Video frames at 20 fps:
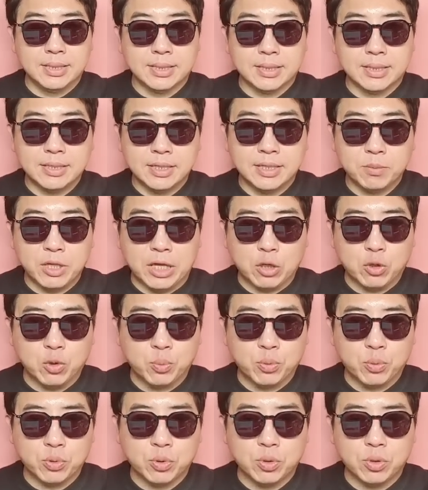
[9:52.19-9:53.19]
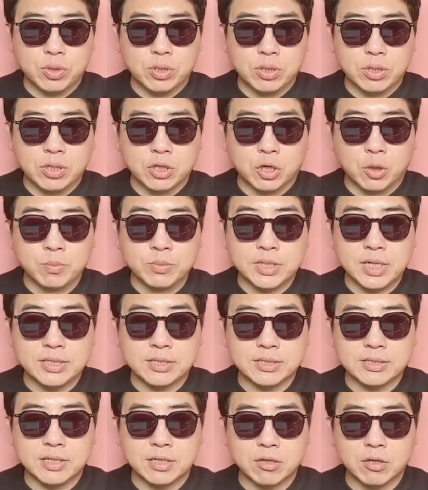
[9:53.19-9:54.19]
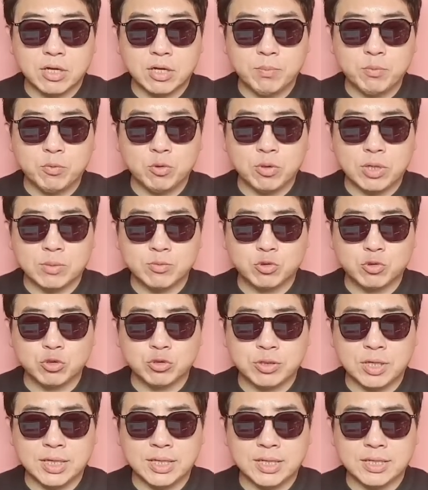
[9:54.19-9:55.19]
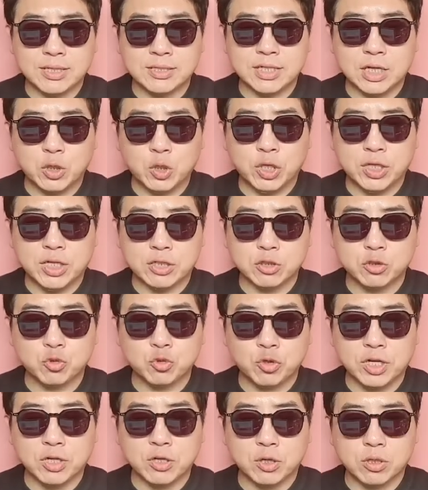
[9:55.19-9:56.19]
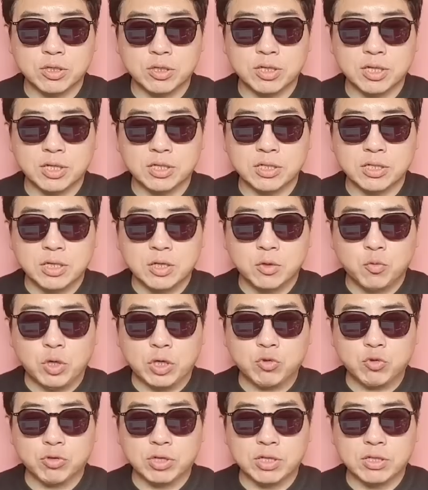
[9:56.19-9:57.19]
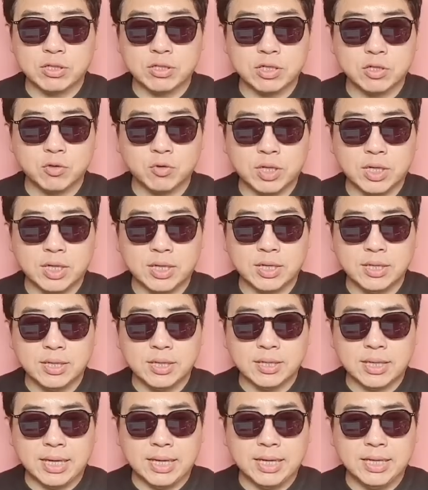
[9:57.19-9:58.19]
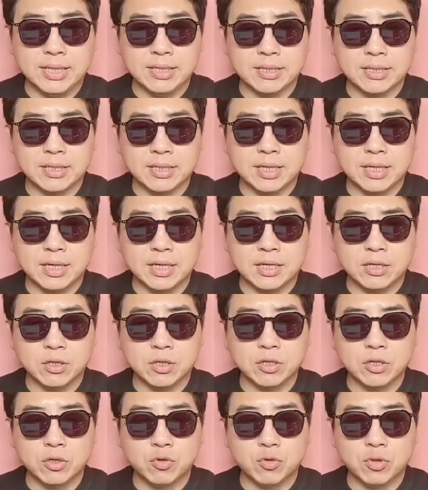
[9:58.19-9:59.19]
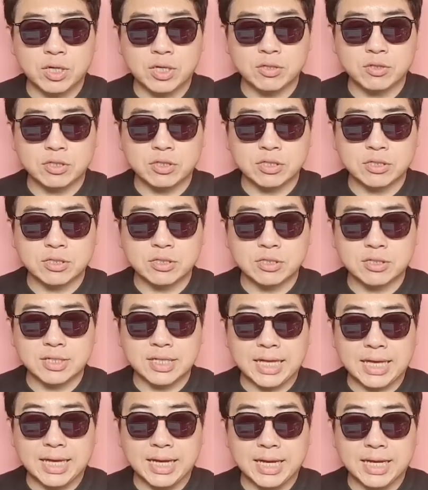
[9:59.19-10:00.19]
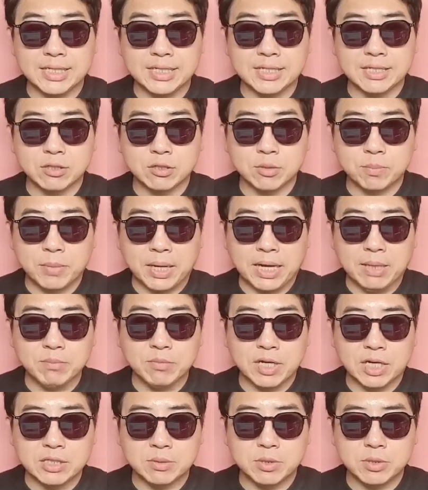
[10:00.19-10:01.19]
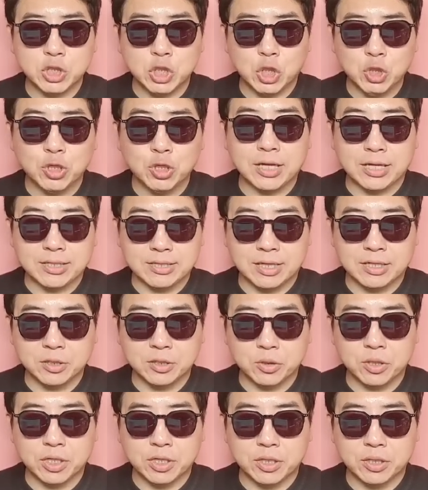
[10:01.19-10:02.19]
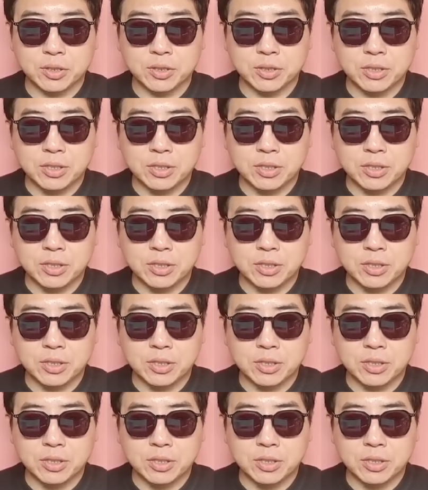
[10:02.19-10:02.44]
근데 이번 에코프로 검찰 특사경 합동 압수수색이라는 재료에 대해서 중요한 거는 외국인들과 개인들이 이런 류의 리스크를 대하는 어떤 마음가짐이 전혀 다르다는 거예요.